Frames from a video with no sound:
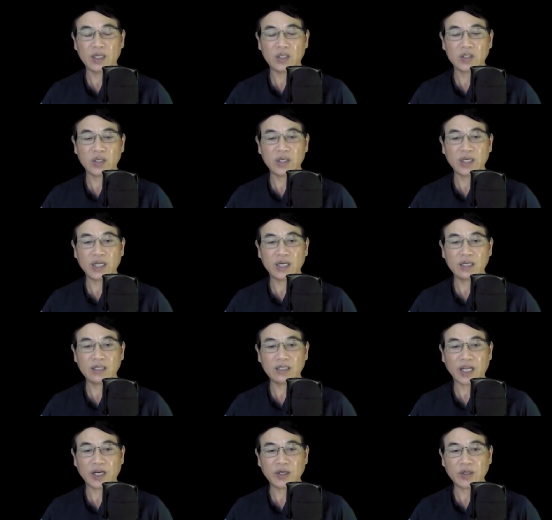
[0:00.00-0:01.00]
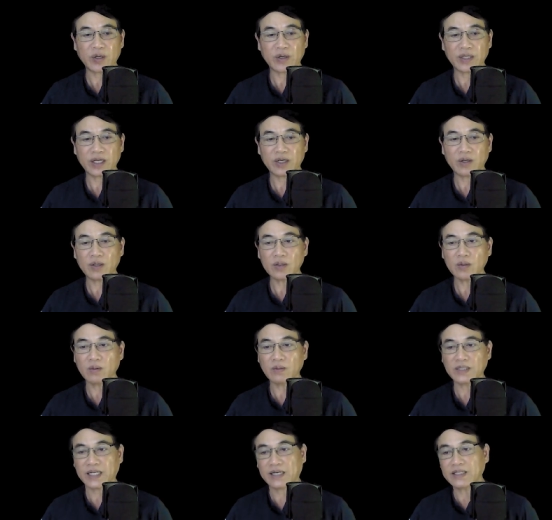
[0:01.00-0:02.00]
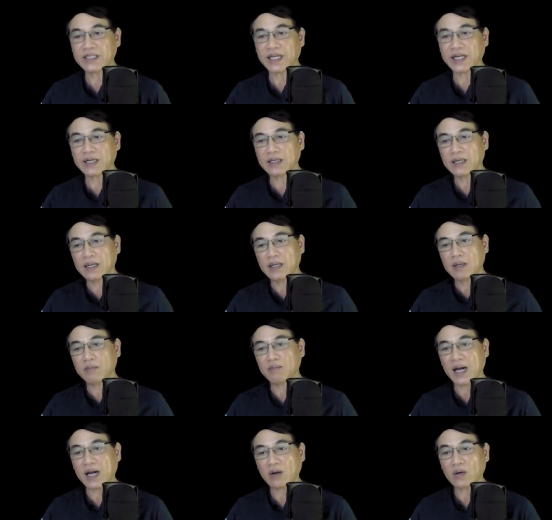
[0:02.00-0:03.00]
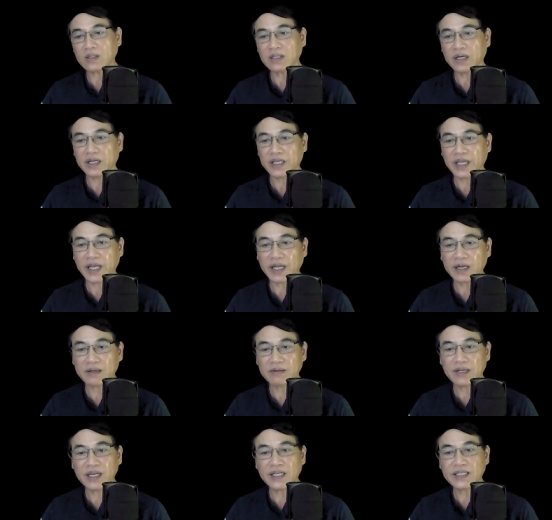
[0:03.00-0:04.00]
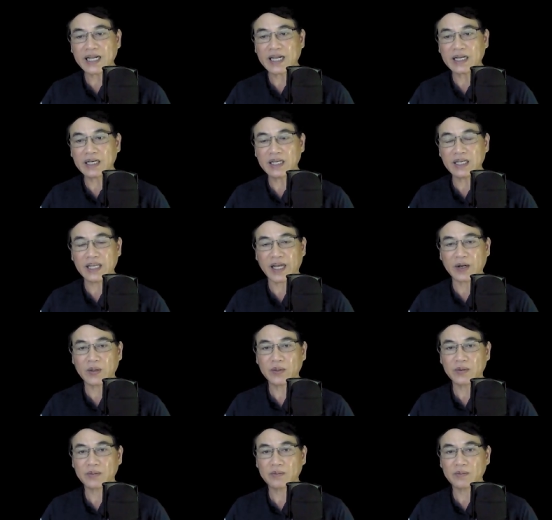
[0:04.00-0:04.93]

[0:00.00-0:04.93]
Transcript: cho nên thầy trò nhà nó cũng rảnh rang mà có thời gian đi ra đi vào.